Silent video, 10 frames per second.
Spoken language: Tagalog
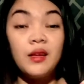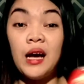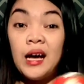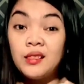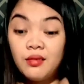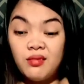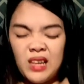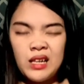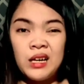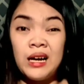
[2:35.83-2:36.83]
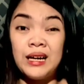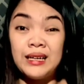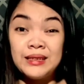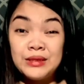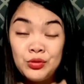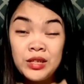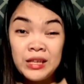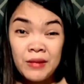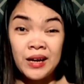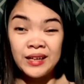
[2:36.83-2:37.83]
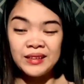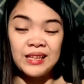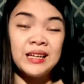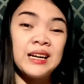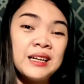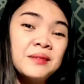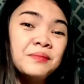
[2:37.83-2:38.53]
At talagang sulit naman talaga.